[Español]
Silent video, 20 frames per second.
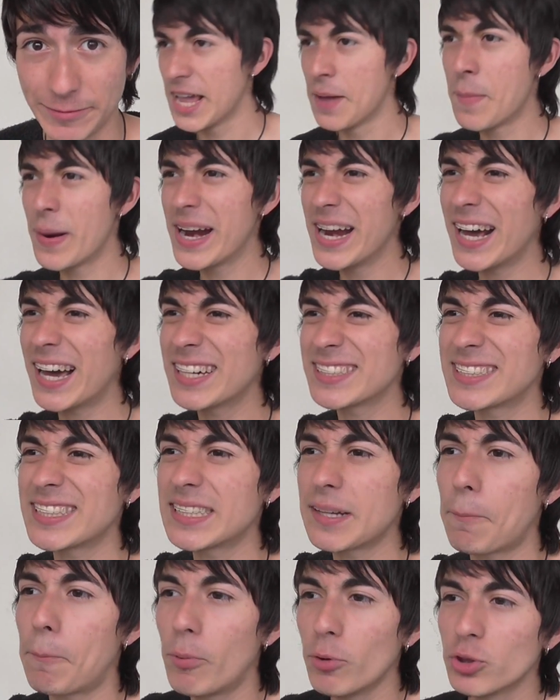Imagina que
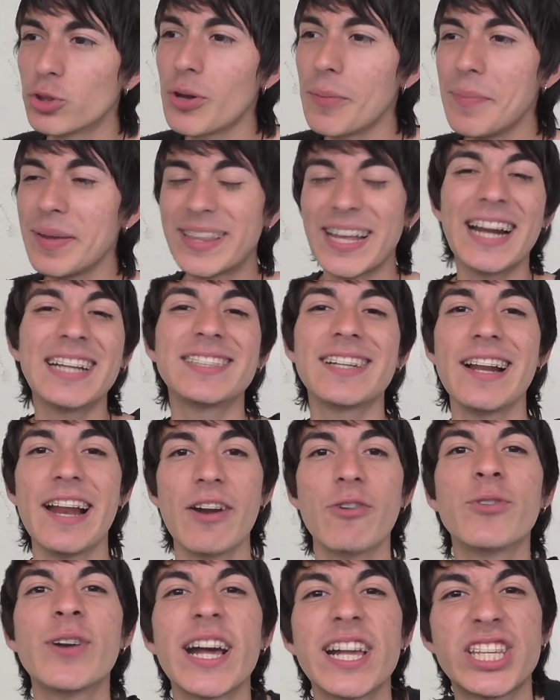estás a punto de invitar a
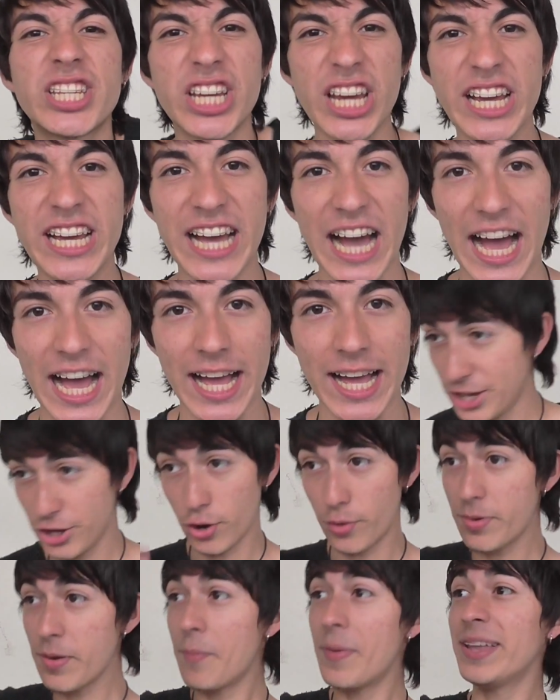salir a una chica. Y
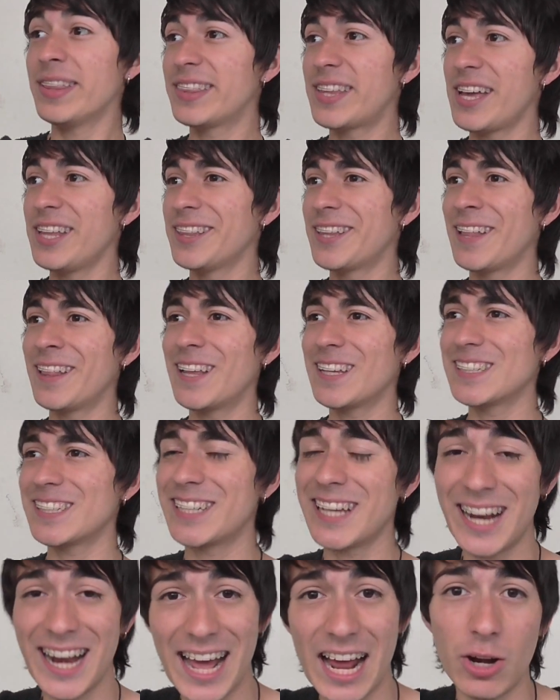obviamente intentas
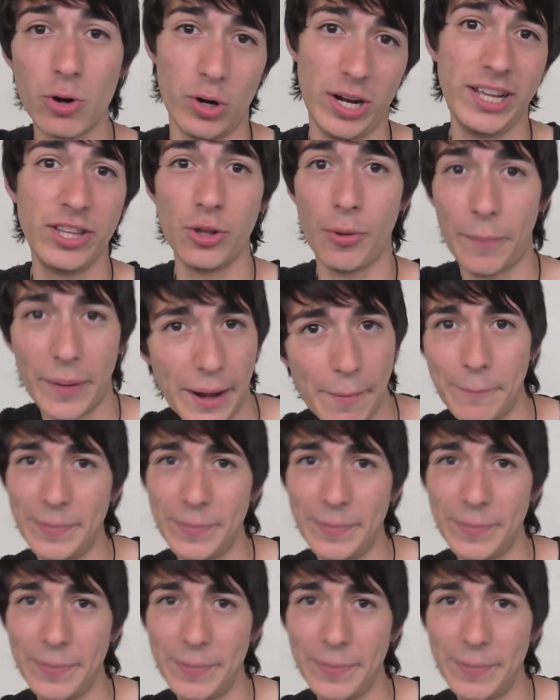decirle algo lindo para